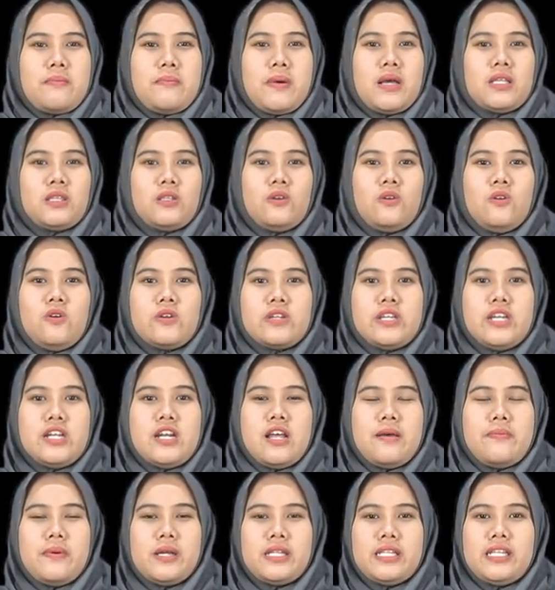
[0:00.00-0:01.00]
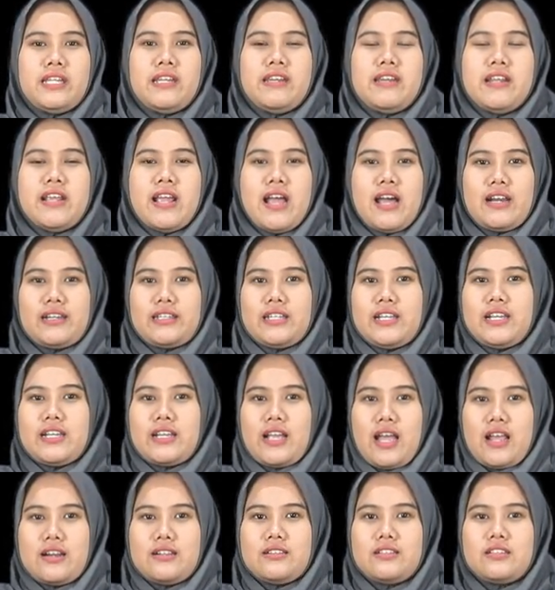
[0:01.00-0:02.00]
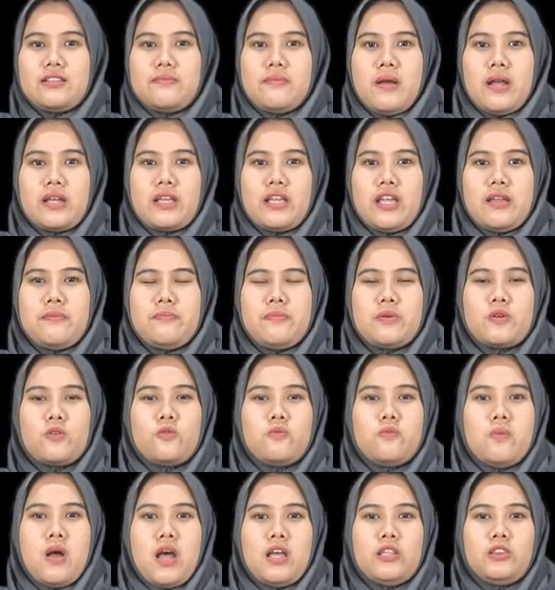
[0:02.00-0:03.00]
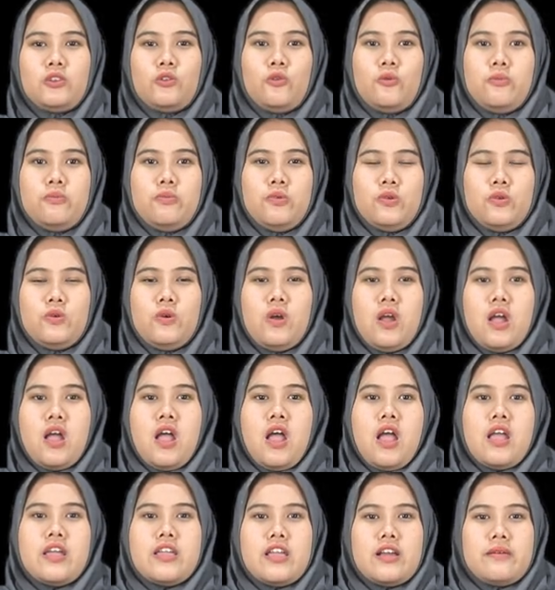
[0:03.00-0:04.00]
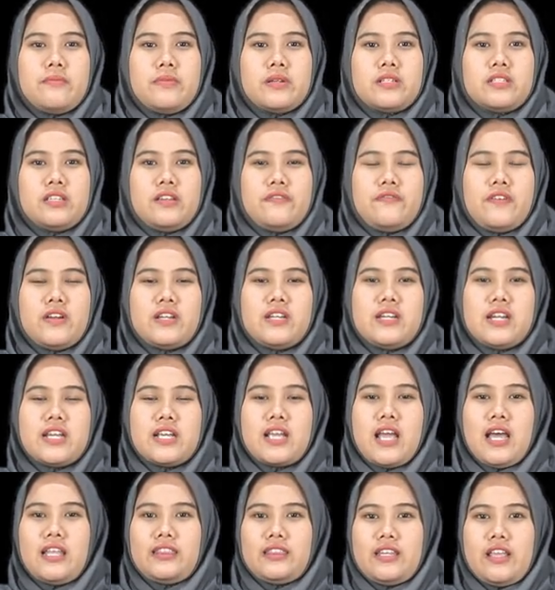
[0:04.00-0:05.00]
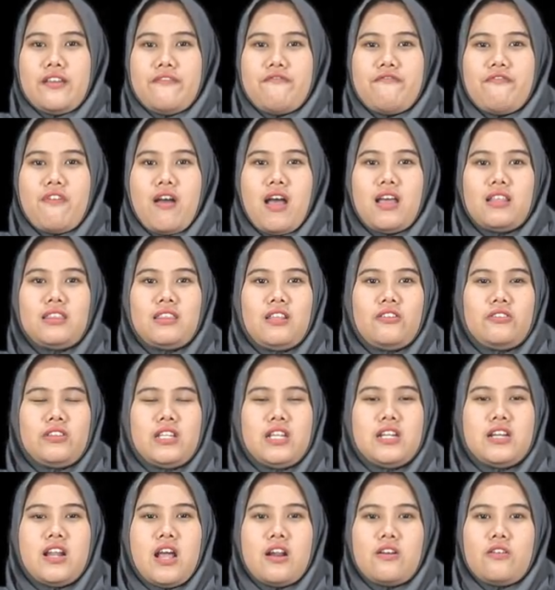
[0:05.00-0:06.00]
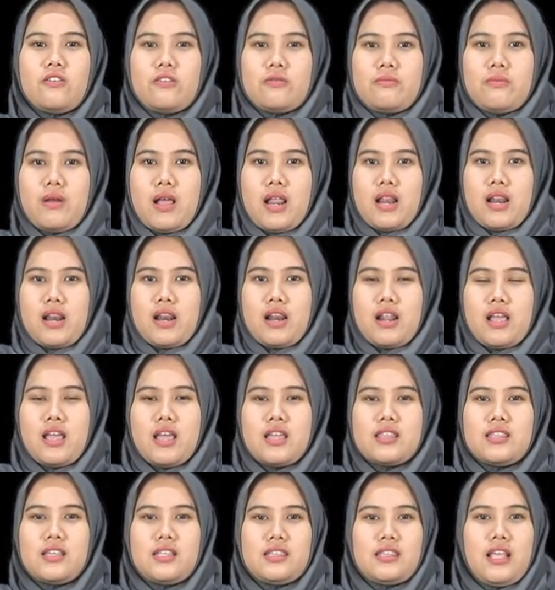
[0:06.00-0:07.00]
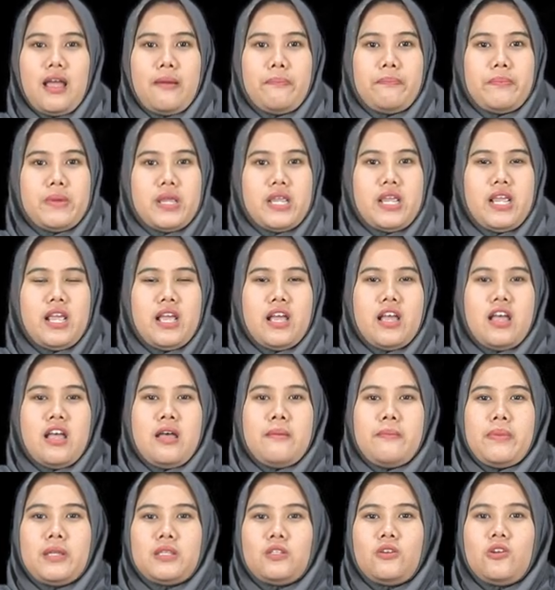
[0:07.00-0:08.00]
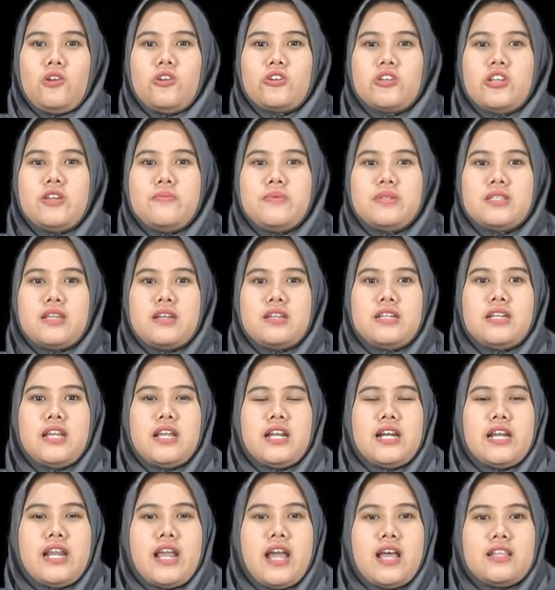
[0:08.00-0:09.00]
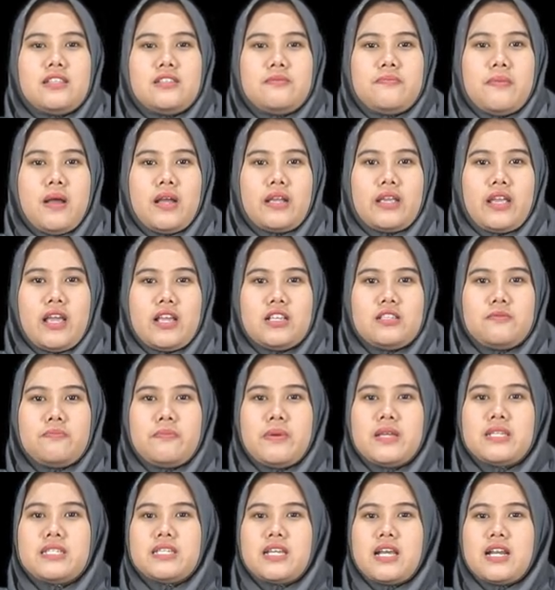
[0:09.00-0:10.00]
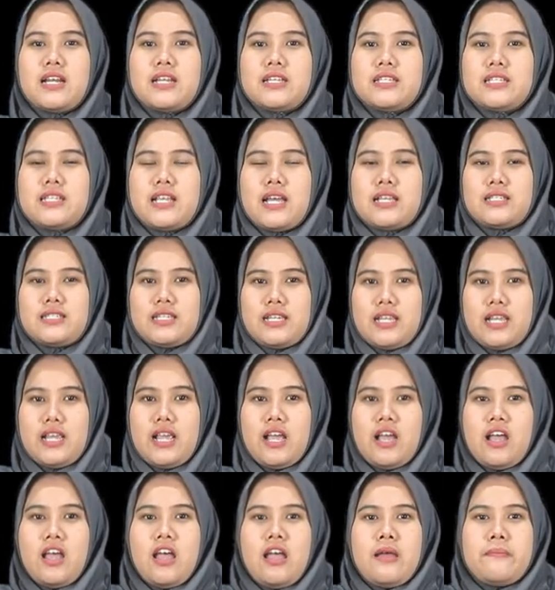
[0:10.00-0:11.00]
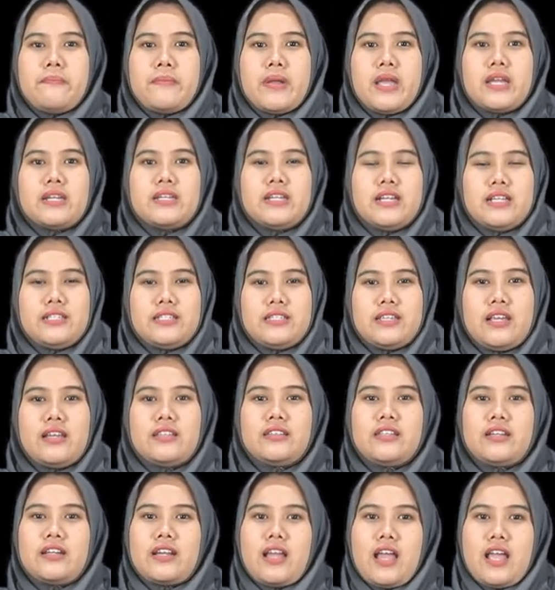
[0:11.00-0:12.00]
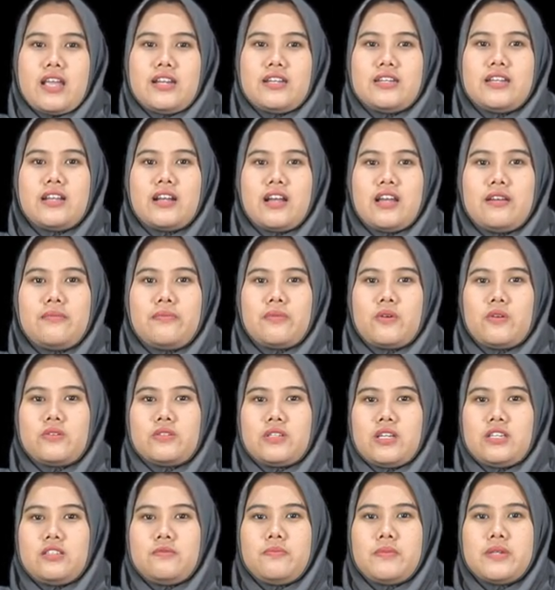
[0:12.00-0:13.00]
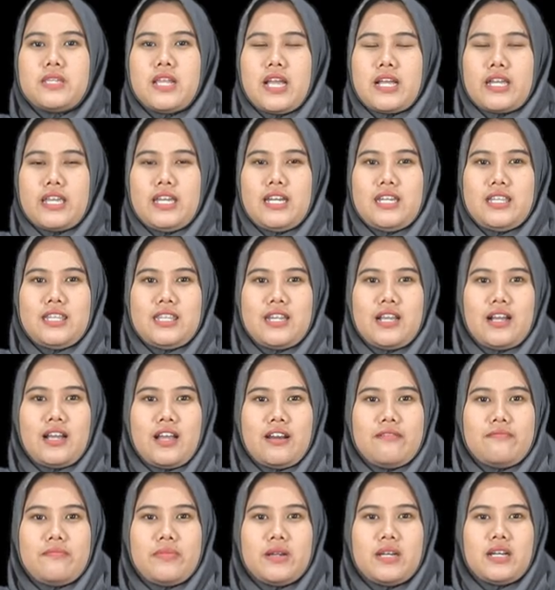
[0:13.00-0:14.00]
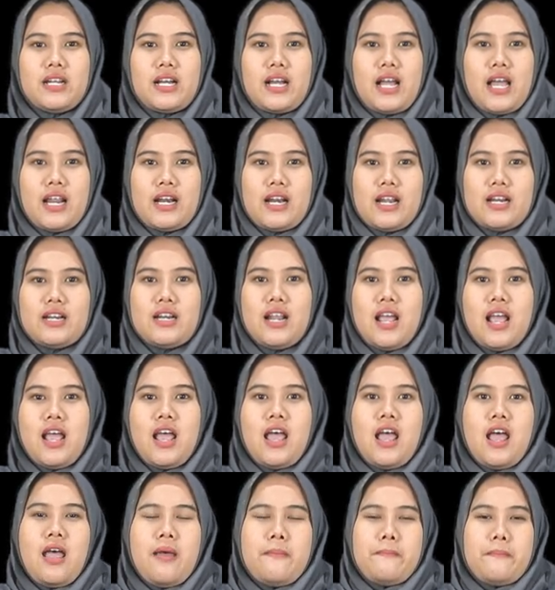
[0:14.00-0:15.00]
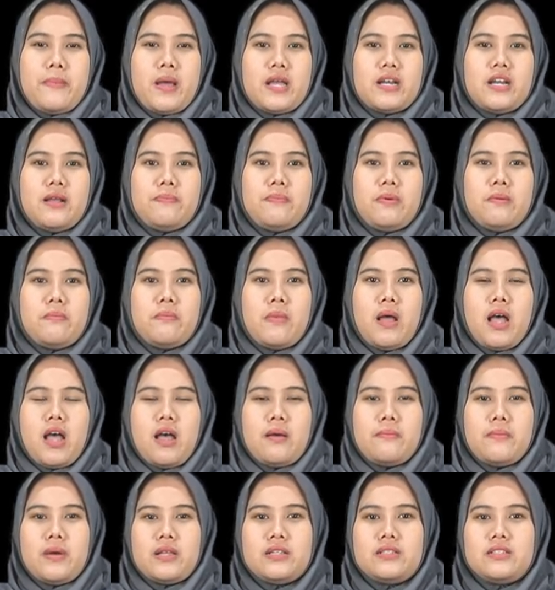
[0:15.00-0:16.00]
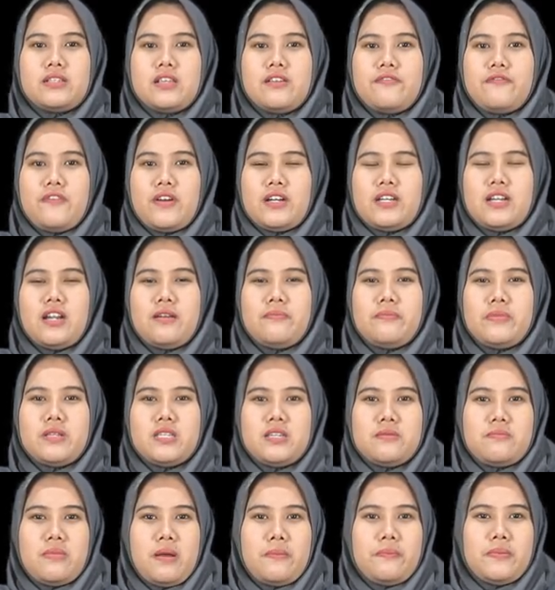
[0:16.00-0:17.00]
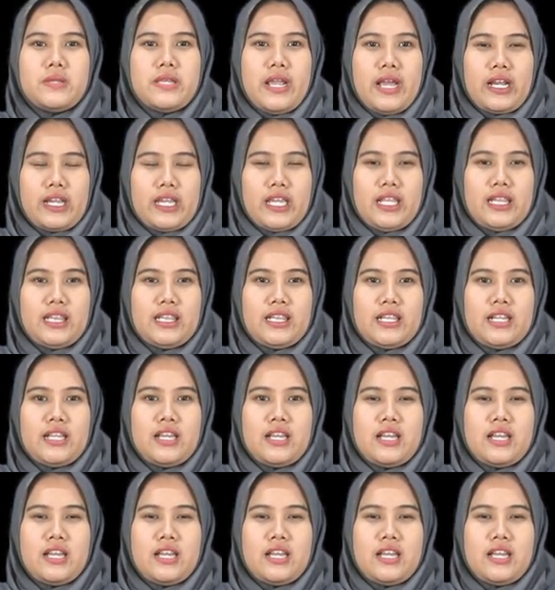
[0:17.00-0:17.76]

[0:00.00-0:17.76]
Patologi dapat diartikan sebagai perubahan tubuh yang bersifat negatif atau tidak normal. Tetapi, patologi bisa dilihat sebagai spesialisasi medis yang terkait dengan proses penyakit dengan penekanan pada pemahaman sifat dan penyebab penyakit.